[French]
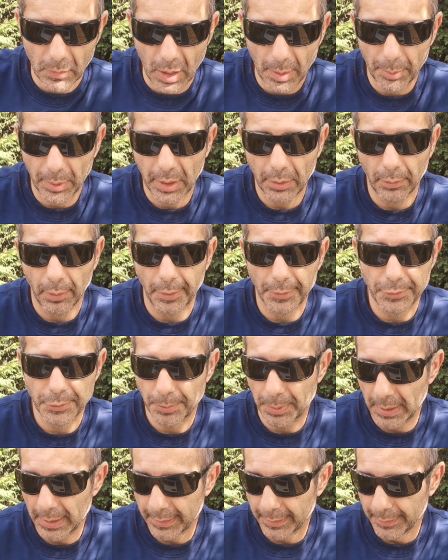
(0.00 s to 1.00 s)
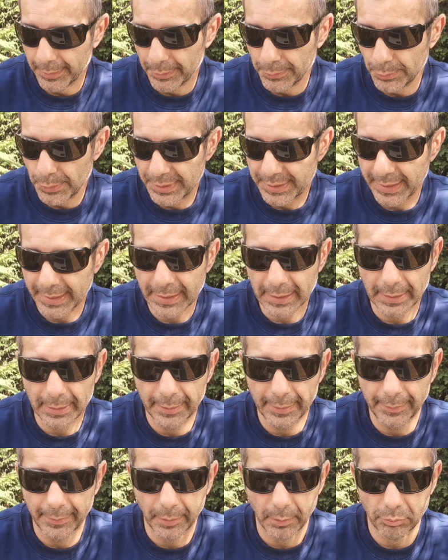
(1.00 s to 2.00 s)
Après, ouais, tu prends une
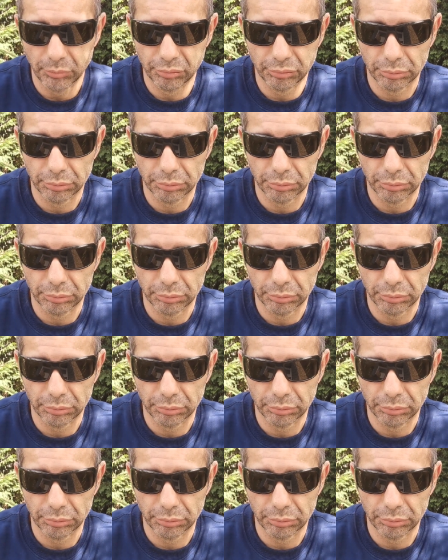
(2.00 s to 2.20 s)
Ultegra,